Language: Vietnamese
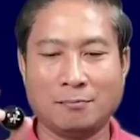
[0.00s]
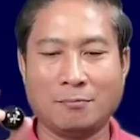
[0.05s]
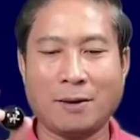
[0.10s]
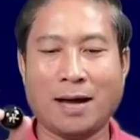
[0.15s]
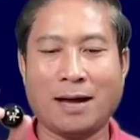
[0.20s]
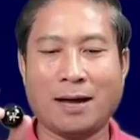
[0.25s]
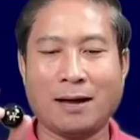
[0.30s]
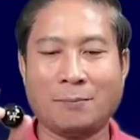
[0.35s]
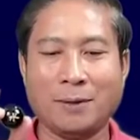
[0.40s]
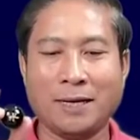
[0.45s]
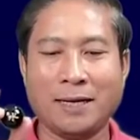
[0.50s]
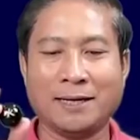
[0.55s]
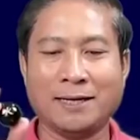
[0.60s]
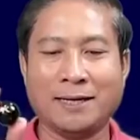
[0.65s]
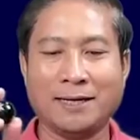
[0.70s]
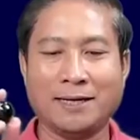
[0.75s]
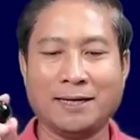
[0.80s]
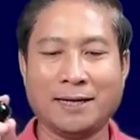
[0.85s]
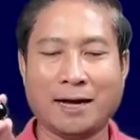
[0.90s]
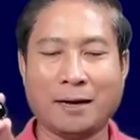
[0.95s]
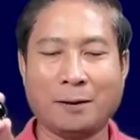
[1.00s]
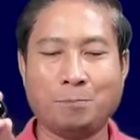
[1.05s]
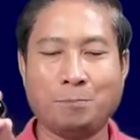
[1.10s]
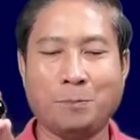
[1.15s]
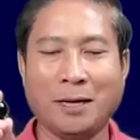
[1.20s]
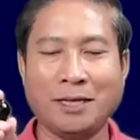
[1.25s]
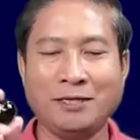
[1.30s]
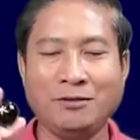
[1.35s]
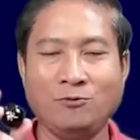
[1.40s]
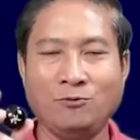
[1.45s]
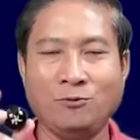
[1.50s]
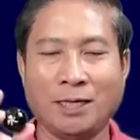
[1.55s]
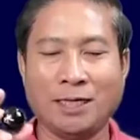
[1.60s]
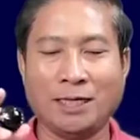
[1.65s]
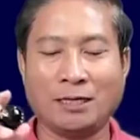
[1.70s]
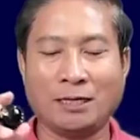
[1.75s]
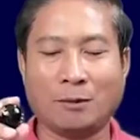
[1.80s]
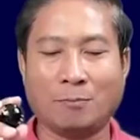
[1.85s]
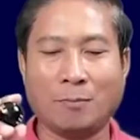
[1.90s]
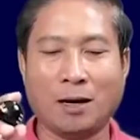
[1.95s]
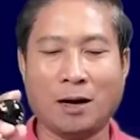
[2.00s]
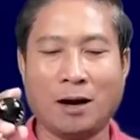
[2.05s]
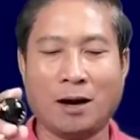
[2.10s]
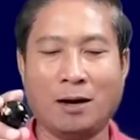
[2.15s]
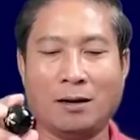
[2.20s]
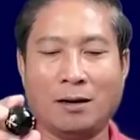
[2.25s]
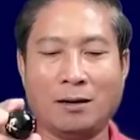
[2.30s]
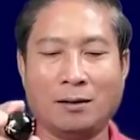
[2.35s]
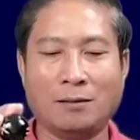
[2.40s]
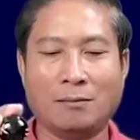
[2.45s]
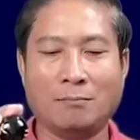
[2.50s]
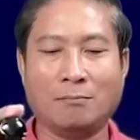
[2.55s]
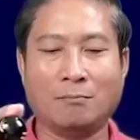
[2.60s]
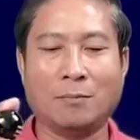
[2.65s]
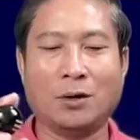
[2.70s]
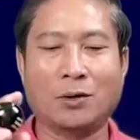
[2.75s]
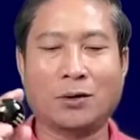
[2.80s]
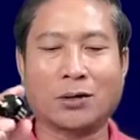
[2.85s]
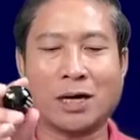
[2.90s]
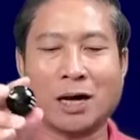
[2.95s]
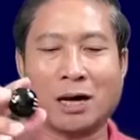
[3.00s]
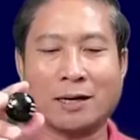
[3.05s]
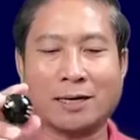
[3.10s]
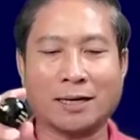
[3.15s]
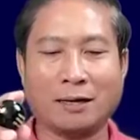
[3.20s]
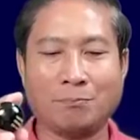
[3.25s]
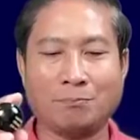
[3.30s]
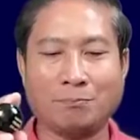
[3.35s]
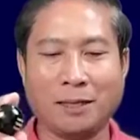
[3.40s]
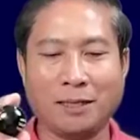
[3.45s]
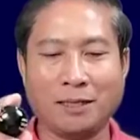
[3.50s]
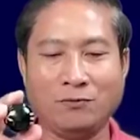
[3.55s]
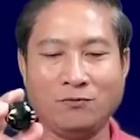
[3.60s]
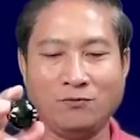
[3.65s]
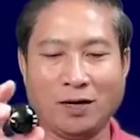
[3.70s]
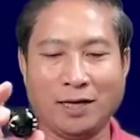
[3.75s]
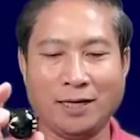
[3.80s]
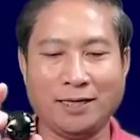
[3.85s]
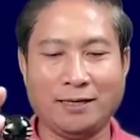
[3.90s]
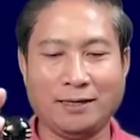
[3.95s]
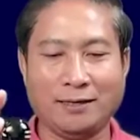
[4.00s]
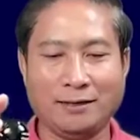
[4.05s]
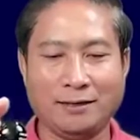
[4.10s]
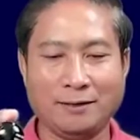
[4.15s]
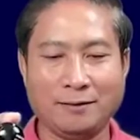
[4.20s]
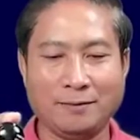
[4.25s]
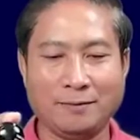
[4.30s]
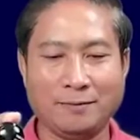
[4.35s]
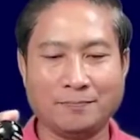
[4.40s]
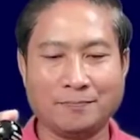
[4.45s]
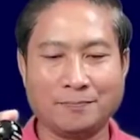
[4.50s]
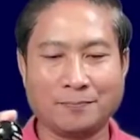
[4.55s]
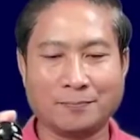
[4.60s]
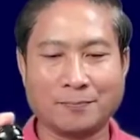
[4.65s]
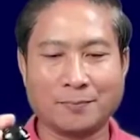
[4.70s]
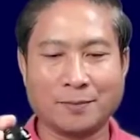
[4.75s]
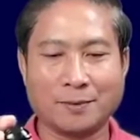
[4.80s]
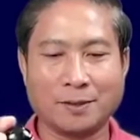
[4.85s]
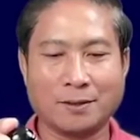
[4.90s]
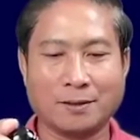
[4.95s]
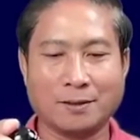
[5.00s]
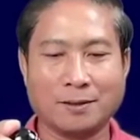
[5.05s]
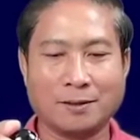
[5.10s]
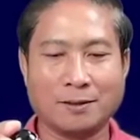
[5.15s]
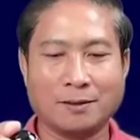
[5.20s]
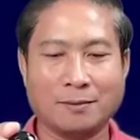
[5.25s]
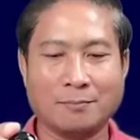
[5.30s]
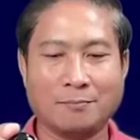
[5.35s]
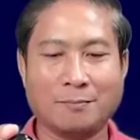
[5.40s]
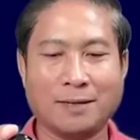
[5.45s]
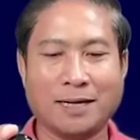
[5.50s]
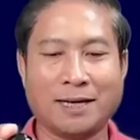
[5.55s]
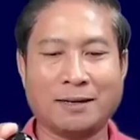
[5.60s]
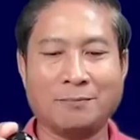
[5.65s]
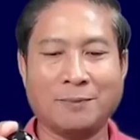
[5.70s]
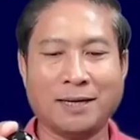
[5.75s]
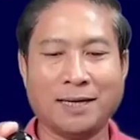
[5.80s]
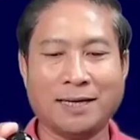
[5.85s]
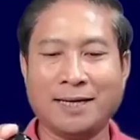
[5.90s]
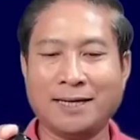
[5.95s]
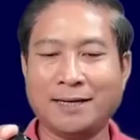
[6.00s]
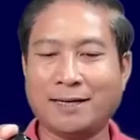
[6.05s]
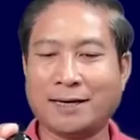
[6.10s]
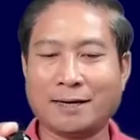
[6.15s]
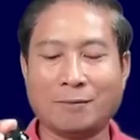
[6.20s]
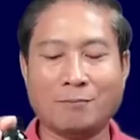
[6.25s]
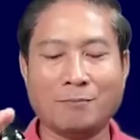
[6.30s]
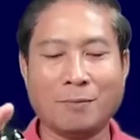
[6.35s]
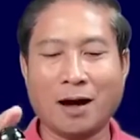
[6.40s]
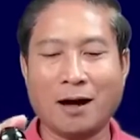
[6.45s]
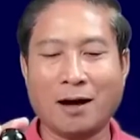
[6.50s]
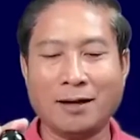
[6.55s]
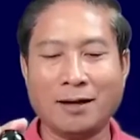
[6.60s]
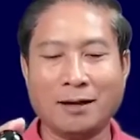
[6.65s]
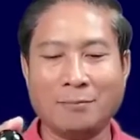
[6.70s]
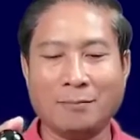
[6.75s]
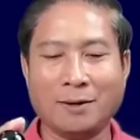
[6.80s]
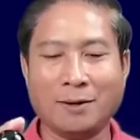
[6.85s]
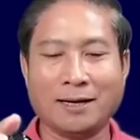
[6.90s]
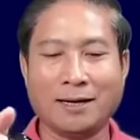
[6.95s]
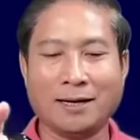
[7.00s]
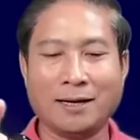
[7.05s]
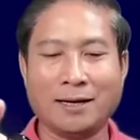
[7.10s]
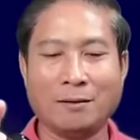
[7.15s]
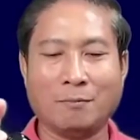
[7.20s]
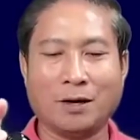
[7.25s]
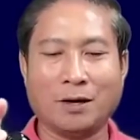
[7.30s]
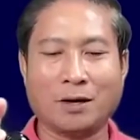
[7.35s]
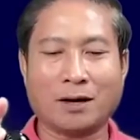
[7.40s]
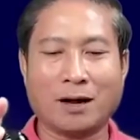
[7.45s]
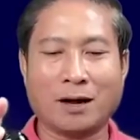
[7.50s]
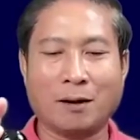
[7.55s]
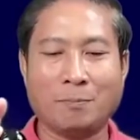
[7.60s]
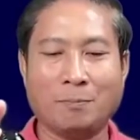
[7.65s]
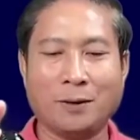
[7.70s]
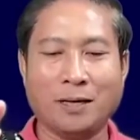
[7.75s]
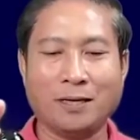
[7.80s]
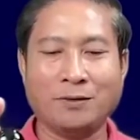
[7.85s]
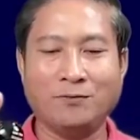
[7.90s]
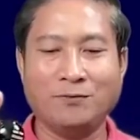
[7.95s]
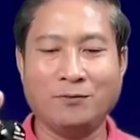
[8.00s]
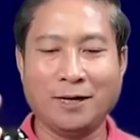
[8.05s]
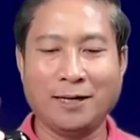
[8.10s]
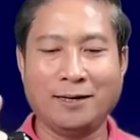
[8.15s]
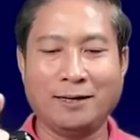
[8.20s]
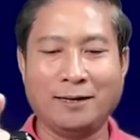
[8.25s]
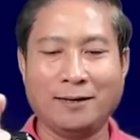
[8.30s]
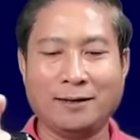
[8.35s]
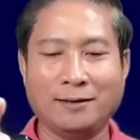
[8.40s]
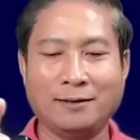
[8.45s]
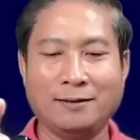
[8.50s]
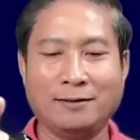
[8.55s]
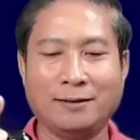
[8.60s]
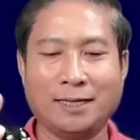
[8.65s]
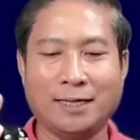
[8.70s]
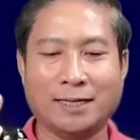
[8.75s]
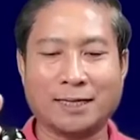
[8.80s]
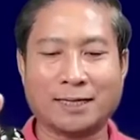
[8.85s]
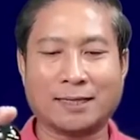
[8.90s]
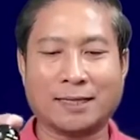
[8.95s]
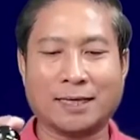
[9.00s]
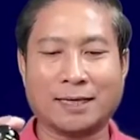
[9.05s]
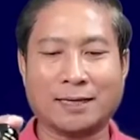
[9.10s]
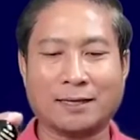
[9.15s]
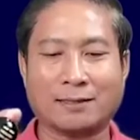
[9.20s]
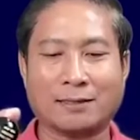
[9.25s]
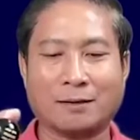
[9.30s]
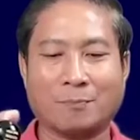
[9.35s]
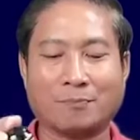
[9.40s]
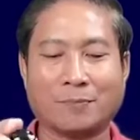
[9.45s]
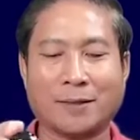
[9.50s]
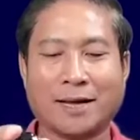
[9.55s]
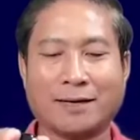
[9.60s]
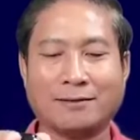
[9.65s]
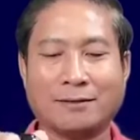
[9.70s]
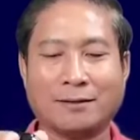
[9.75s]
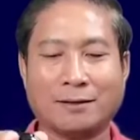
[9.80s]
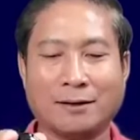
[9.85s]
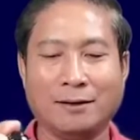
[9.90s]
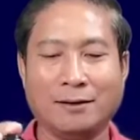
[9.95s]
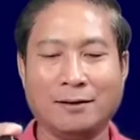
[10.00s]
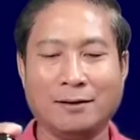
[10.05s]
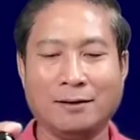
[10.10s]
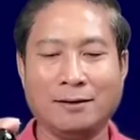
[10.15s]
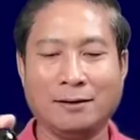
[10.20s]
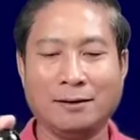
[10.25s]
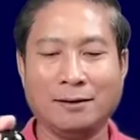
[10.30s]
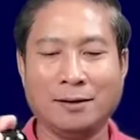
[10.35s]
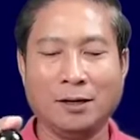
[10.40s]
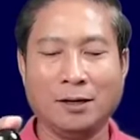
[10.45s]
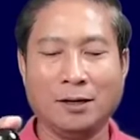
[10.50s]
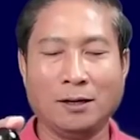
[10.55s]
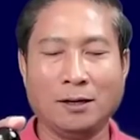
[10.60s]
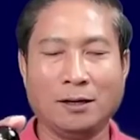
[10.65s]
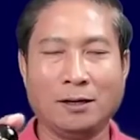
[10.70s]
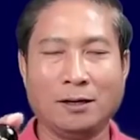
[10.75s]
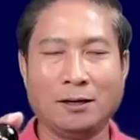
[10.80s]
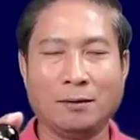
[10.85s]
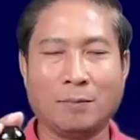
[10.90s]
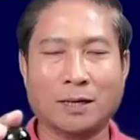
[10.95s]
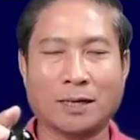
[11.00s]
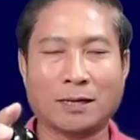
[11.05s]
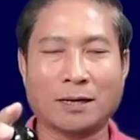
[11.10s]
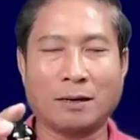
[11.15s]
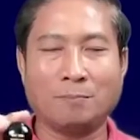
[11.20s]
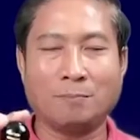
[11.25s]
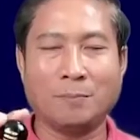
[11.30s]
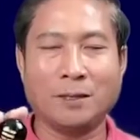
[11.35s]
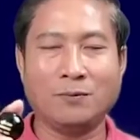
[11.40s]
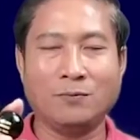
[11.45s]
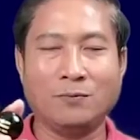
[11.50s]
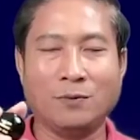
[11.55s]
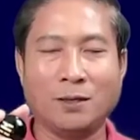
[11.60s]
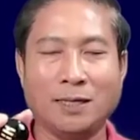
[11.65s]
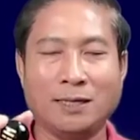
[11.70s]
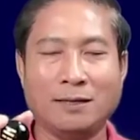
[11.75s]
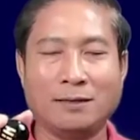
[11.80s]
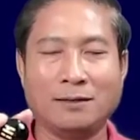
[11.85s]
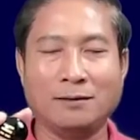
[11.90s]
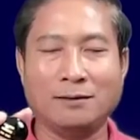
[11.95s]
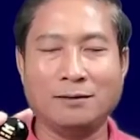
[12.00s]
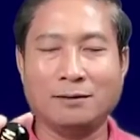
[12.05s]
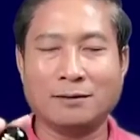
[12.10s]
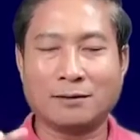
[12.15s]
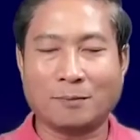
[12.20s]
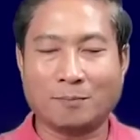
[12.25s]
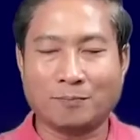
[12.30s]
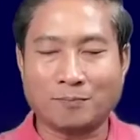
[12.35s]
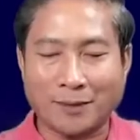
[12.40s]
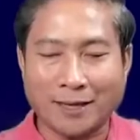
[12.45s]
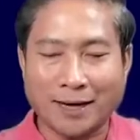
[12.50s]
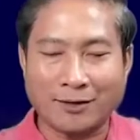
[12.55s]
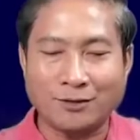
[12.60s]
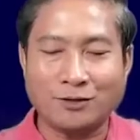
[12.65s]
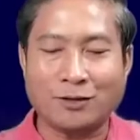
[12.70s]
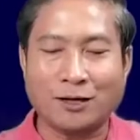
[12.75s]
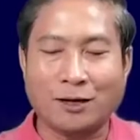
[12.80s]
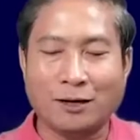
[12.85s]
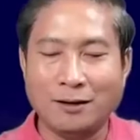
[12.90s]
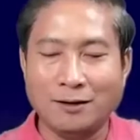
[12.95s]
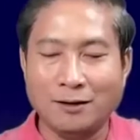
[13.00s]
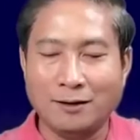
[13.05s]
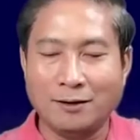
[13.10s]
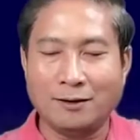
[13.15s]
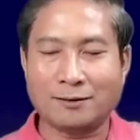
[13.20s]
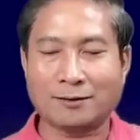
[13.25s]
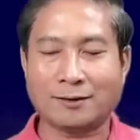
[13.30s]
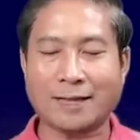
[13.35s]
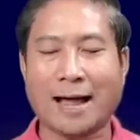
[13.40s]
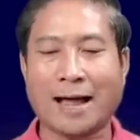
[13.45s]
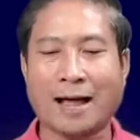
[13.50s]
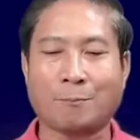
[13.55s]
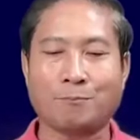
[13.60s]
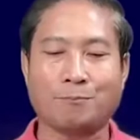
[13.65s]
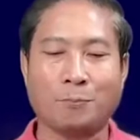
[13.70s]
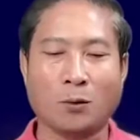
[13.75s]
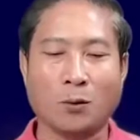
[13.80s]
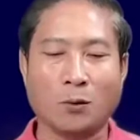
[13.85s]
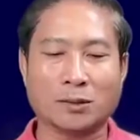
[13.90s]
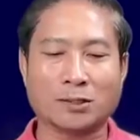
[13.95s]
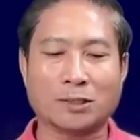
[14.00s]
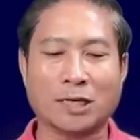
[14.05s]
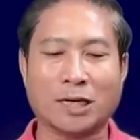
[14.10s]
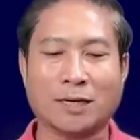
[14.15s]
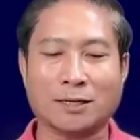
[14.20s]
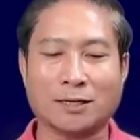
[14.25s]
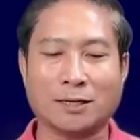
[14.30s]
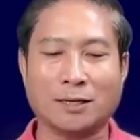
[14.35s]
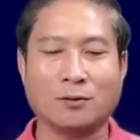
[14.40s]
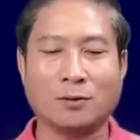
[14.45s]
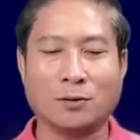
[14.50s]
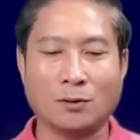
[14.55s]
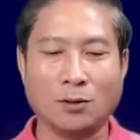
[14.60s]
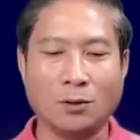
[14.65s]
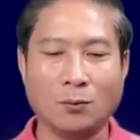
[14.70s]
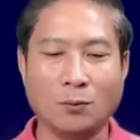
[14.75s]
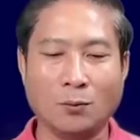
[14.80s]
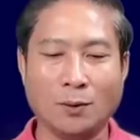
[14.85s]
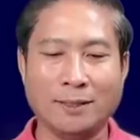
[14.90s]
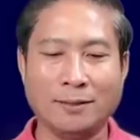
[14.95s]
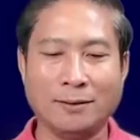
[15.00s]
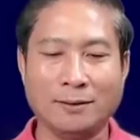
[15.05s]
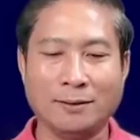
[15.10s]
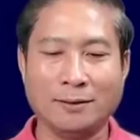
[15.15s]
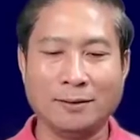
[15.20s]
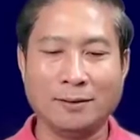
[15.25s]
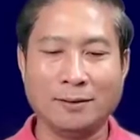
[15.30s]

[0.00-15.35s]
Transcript: bà miền này tha pinh vây cầm lo bỏ ra để pinh vây miền miền này đã cầm lo hay đó miền này bỏ ra pinh vây cứ thiệt tức sầm đau trở lứa ờ bỏ ra pinh vây cứ sầm đau trở lứa tham pol tức nơi đồng luân